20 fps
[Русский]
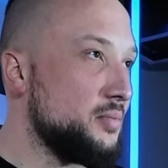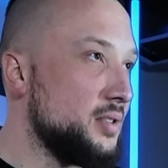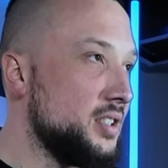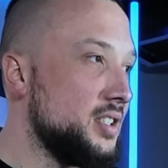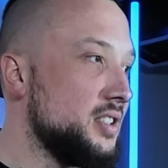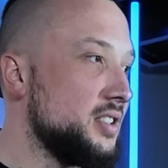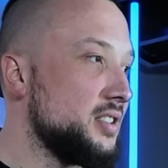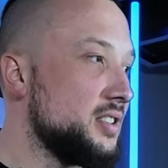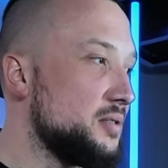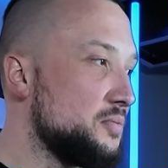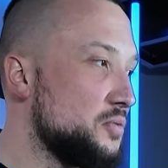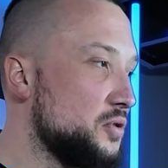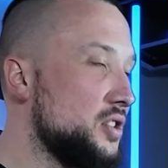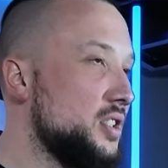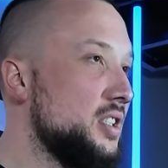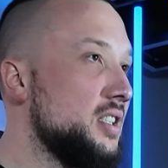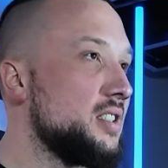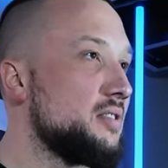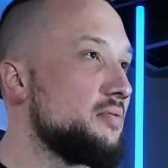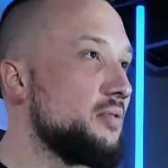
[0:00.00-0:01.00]
Мы
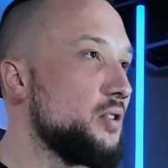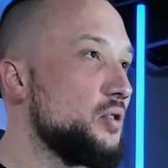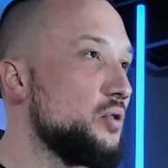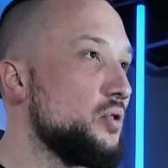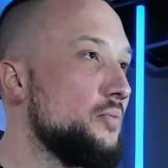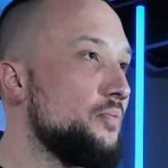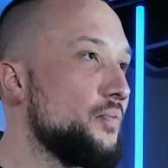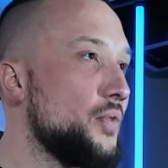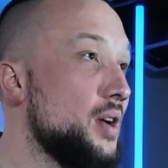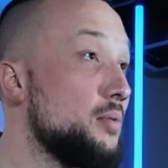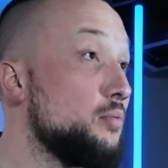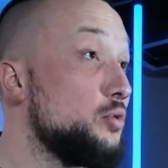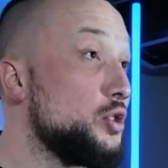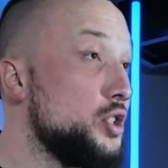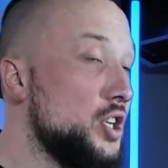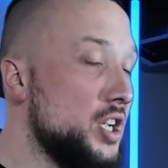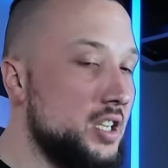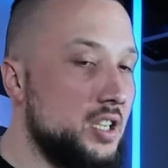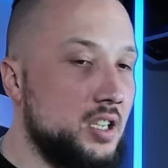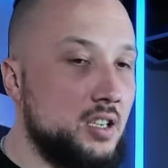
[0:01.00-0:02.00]
запустили свое
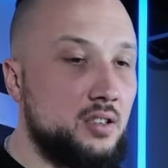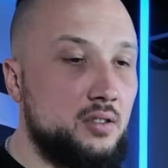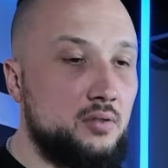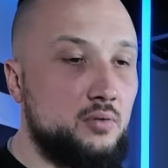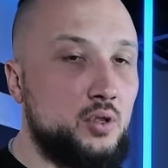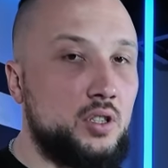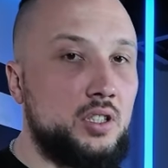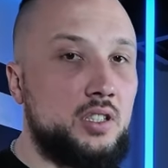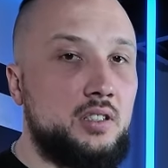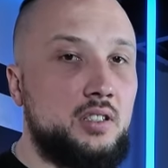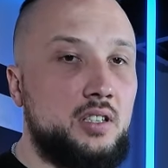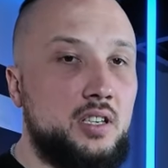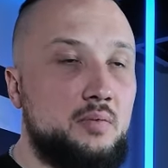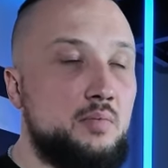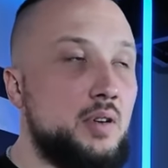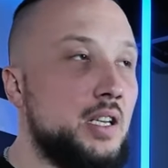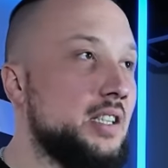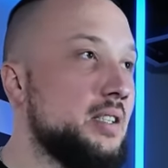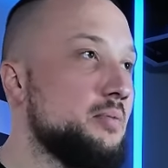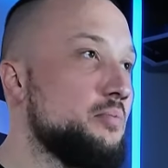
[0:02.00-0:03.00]
обучение. Вот,
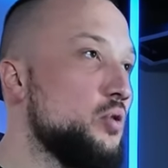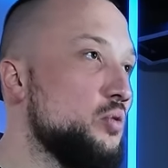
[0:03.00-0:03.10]
ребят,